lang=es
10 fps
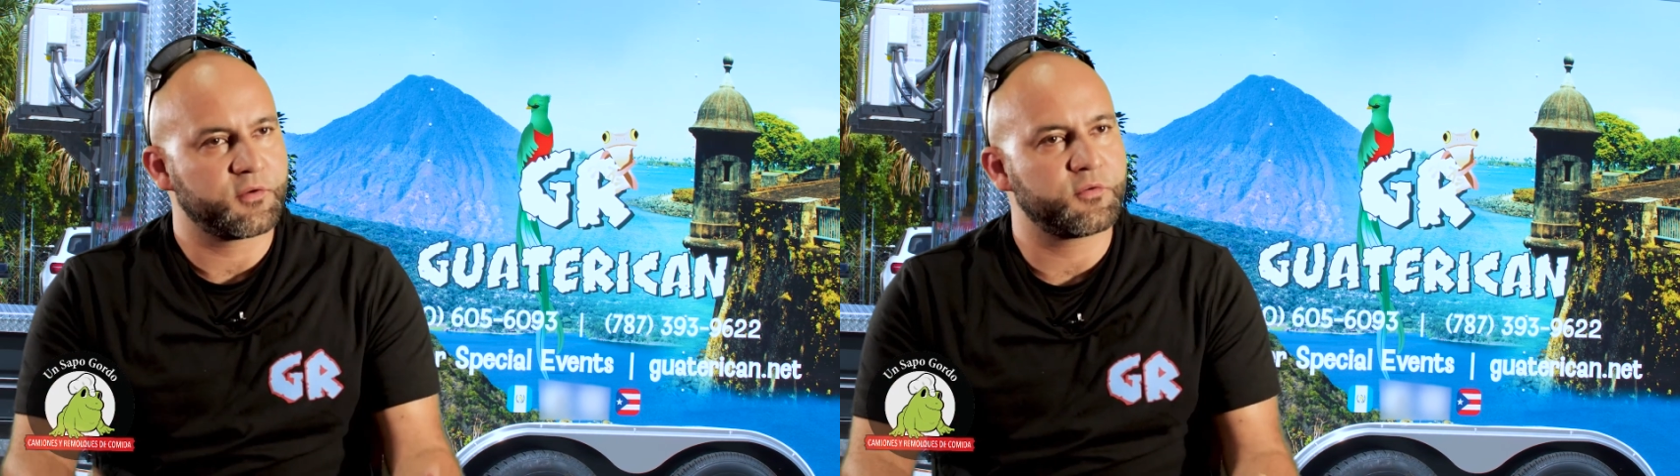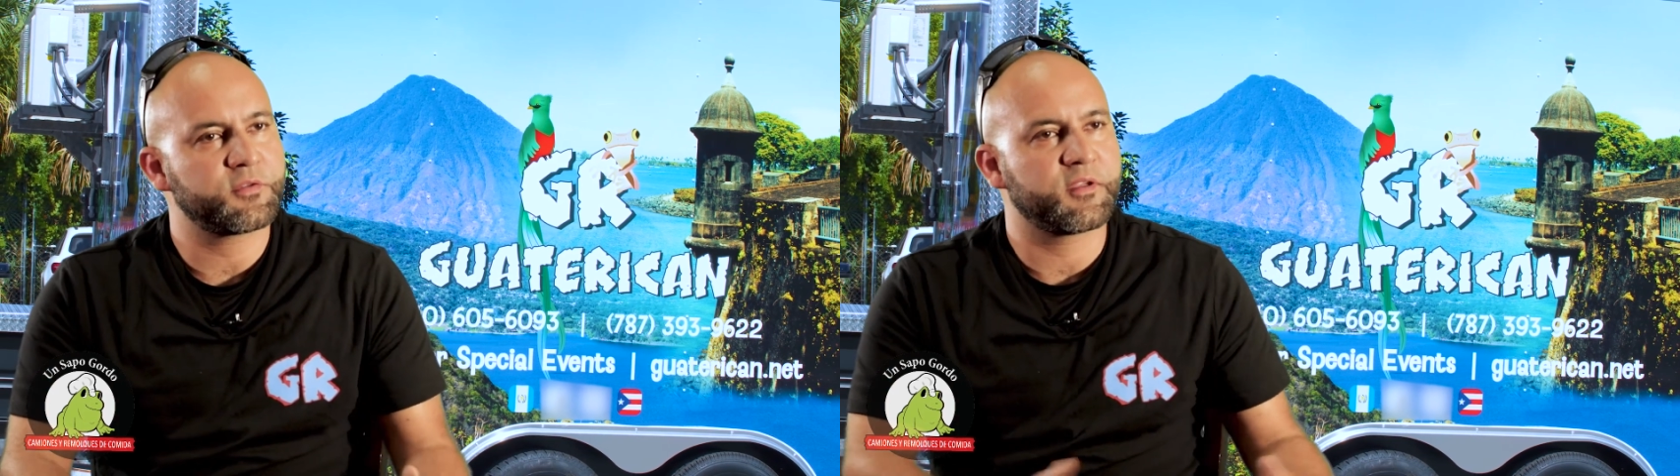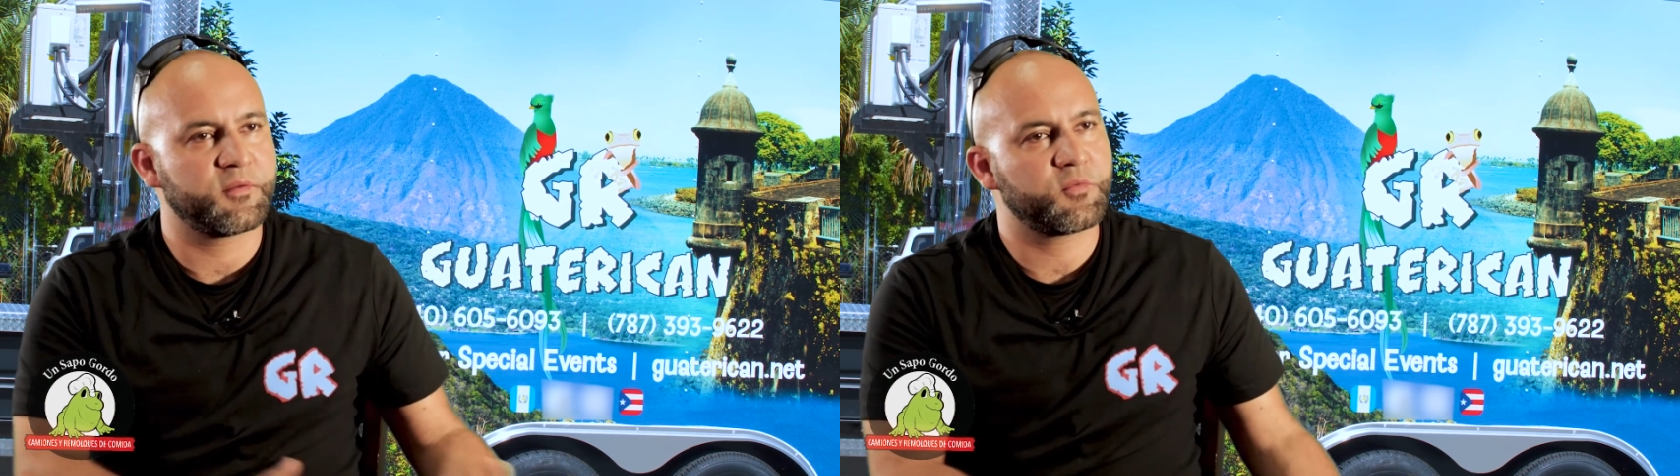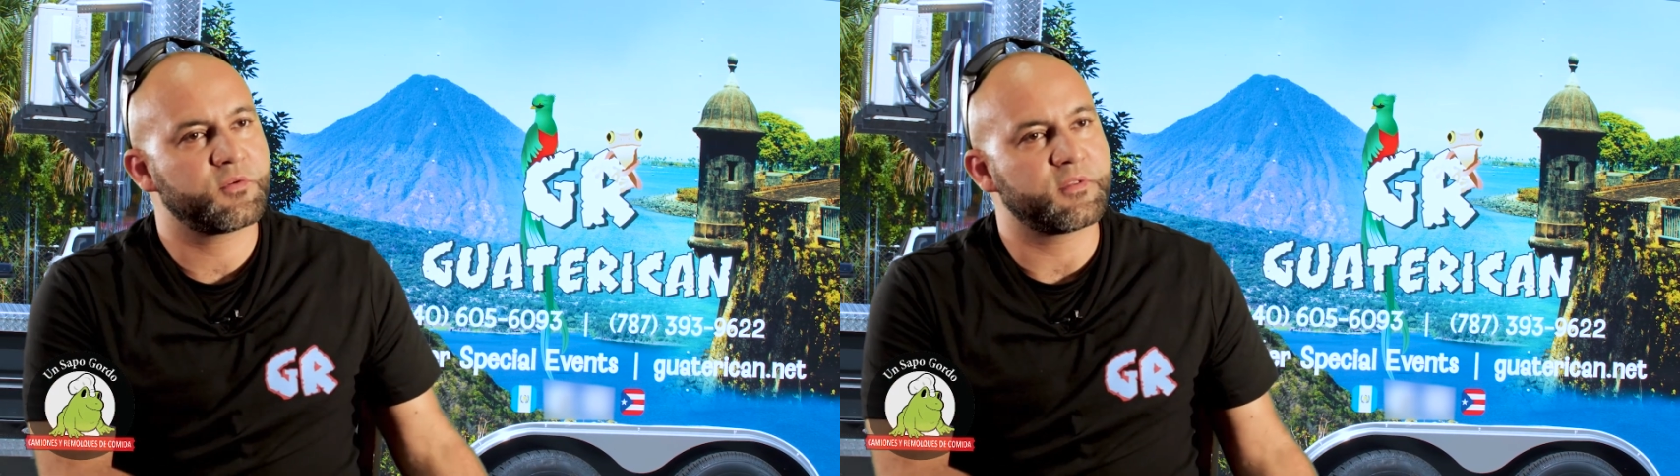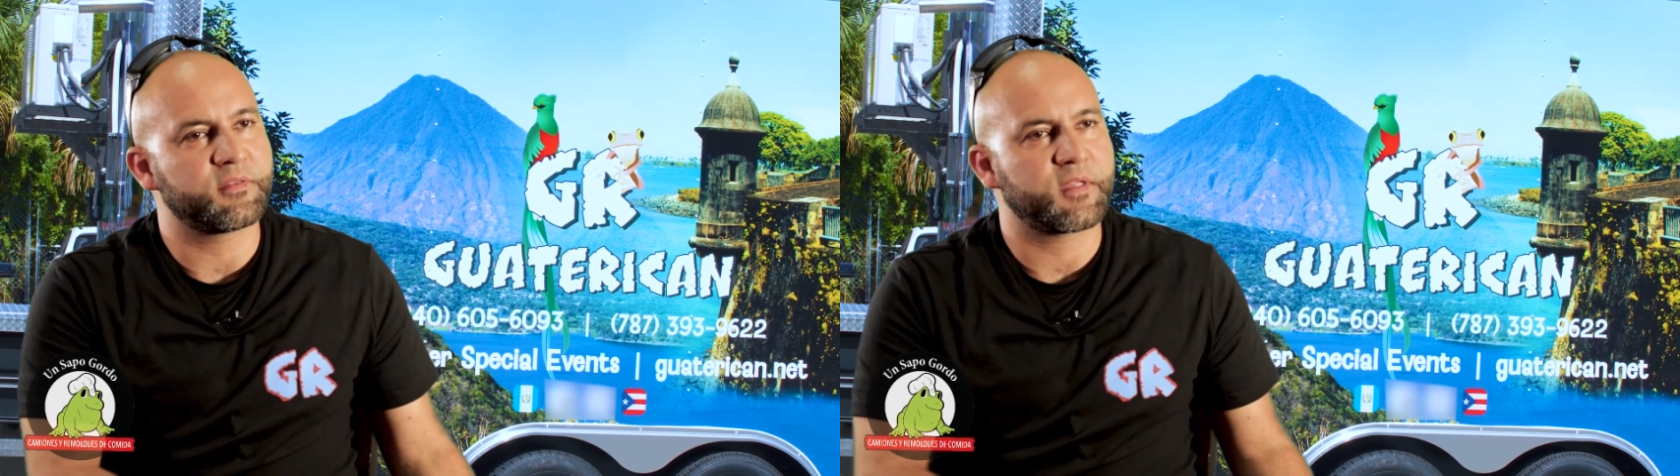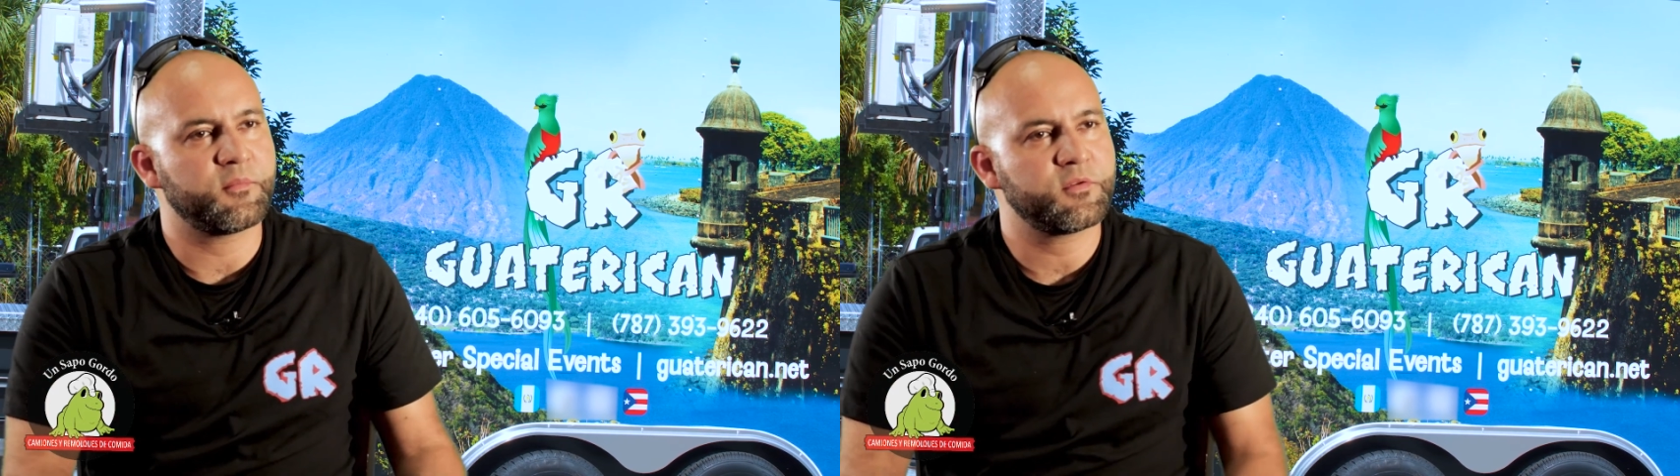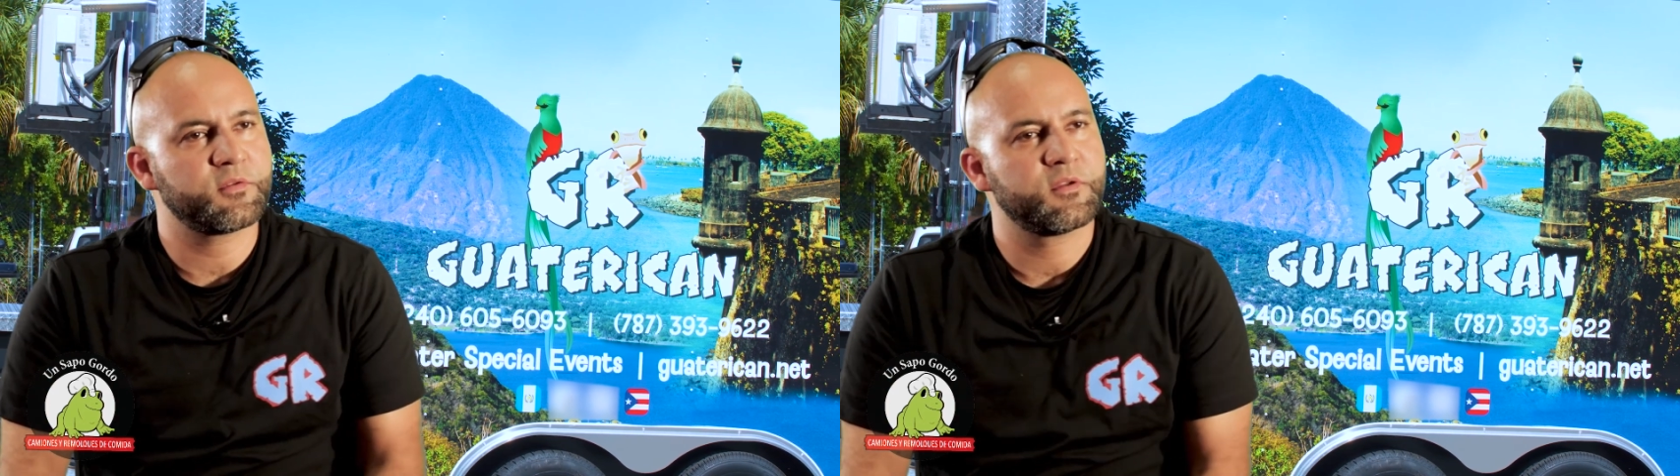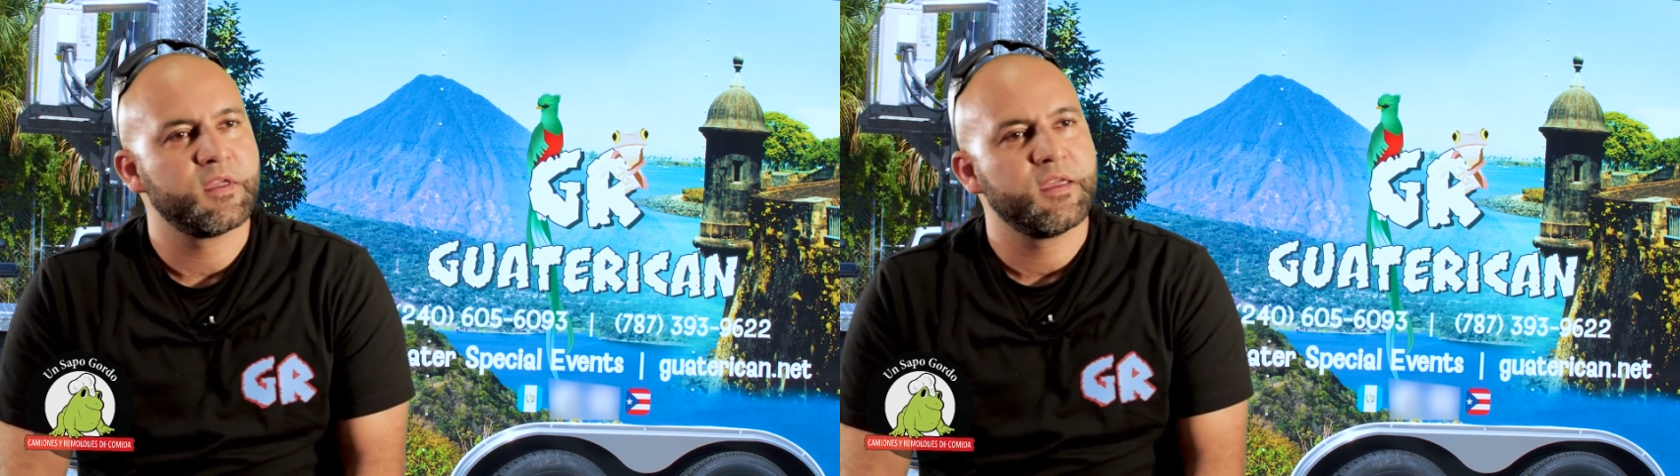no nos quedemos donde estamos.